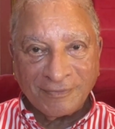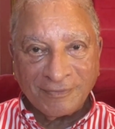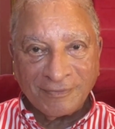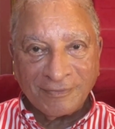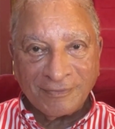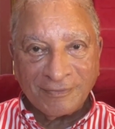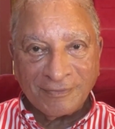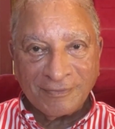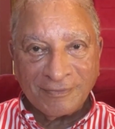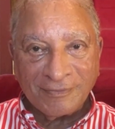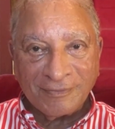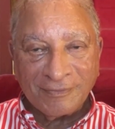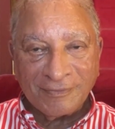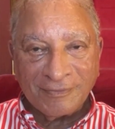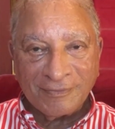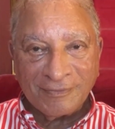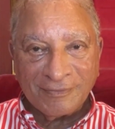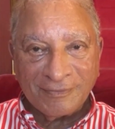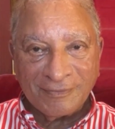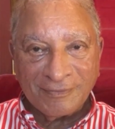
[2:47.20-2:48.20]

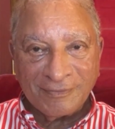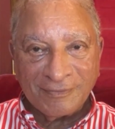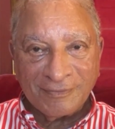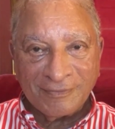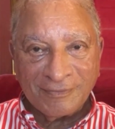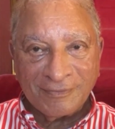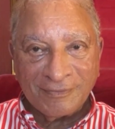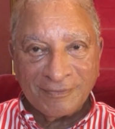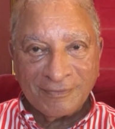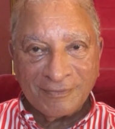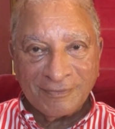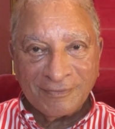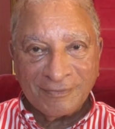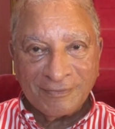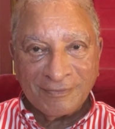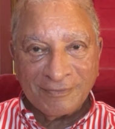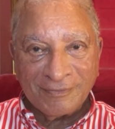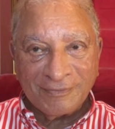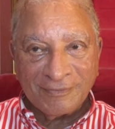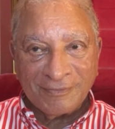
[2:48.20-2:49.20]
متشائم اقتصاديا
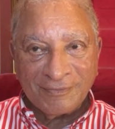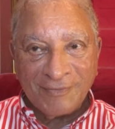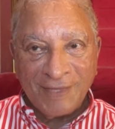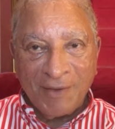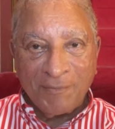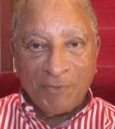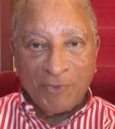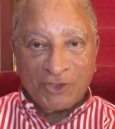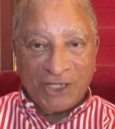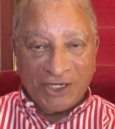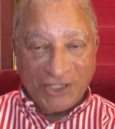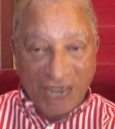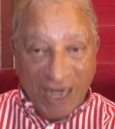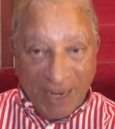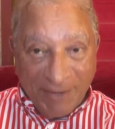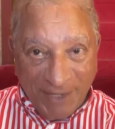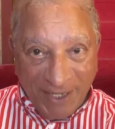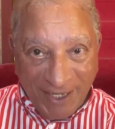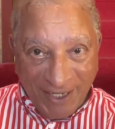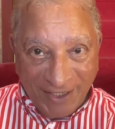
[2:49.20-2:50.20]

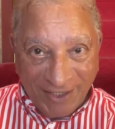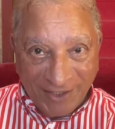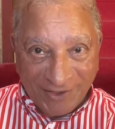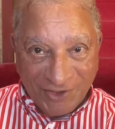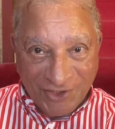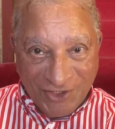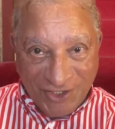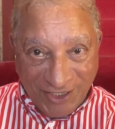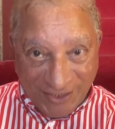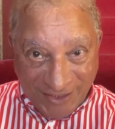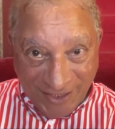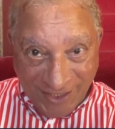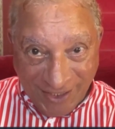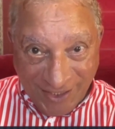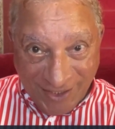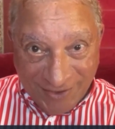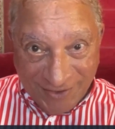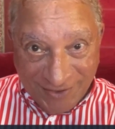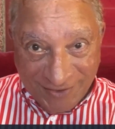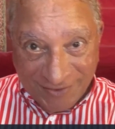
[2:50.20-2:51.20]
متشابهه اقتصاديا
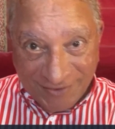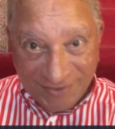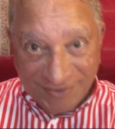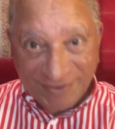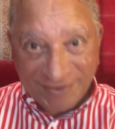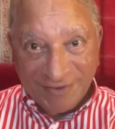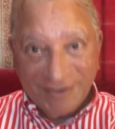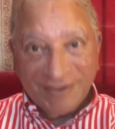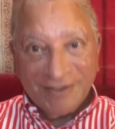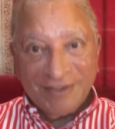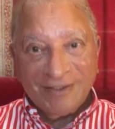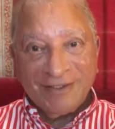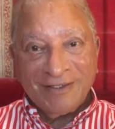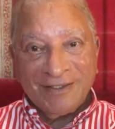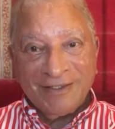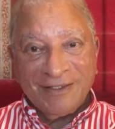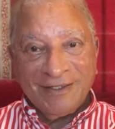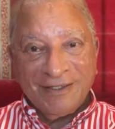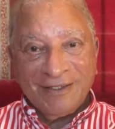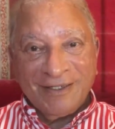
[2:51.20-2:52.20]
متشابهه اه اقتصاديا
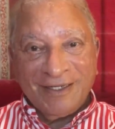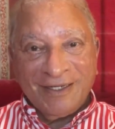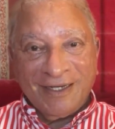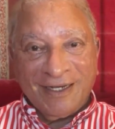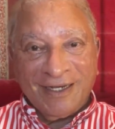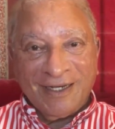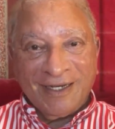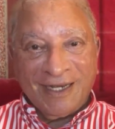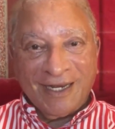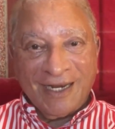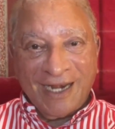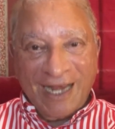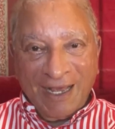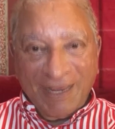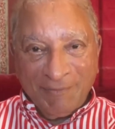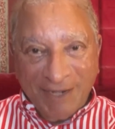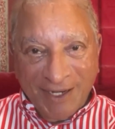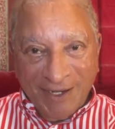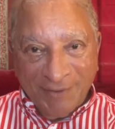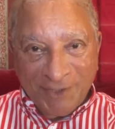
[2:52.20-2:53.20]
مش ليه؟
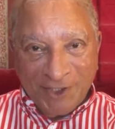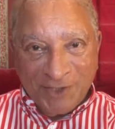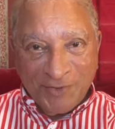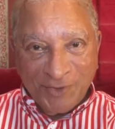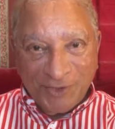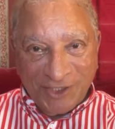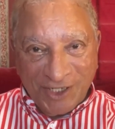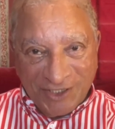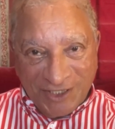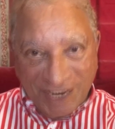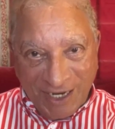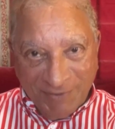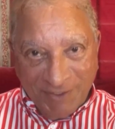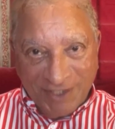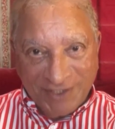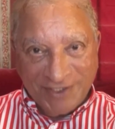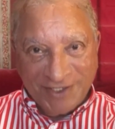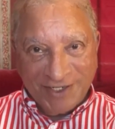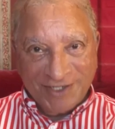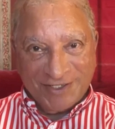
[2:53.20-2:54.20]
مش طب ما
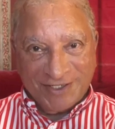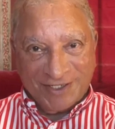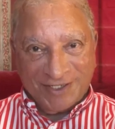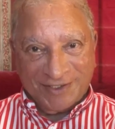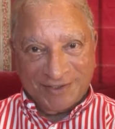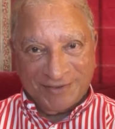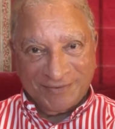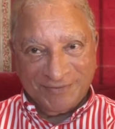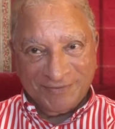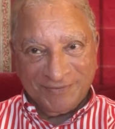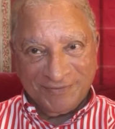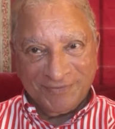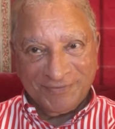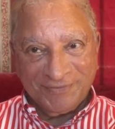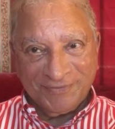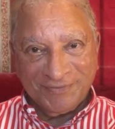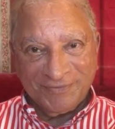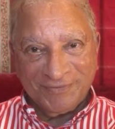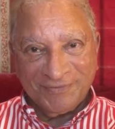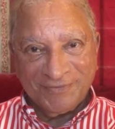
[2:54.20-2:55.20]
سريلانكا وزير
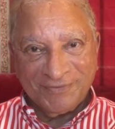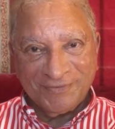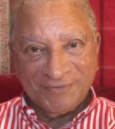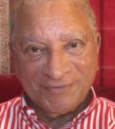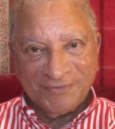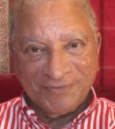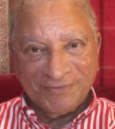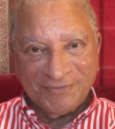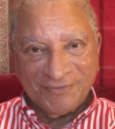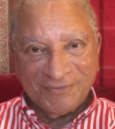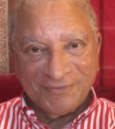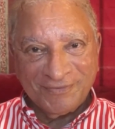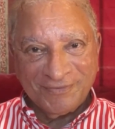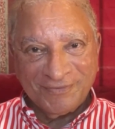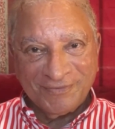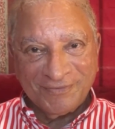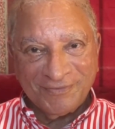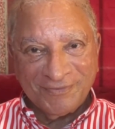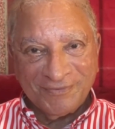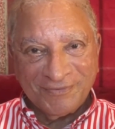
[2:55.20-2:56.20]
كان وزير دفاع
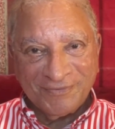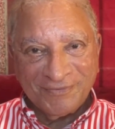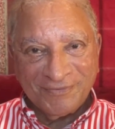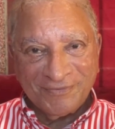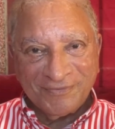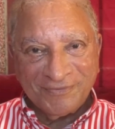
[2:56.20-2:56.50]
وحاكمها راجل